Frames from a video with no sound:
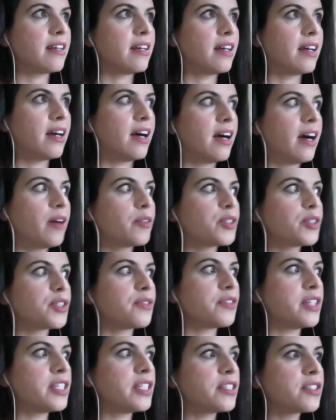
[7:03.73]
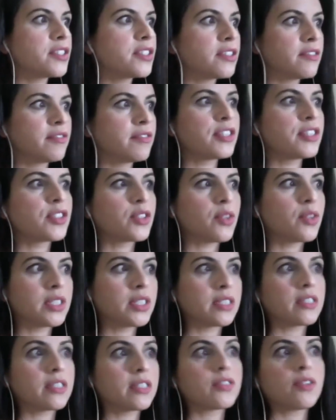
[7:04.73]
Há uns 20,
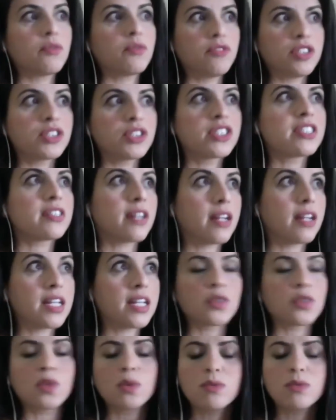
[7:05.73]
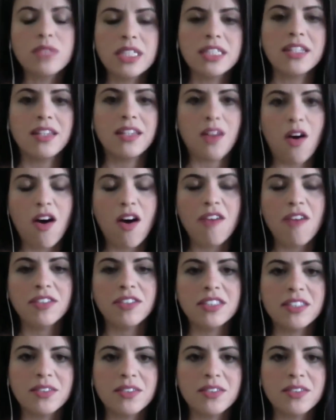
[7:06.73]
22, 23, eu estou com 39. Então...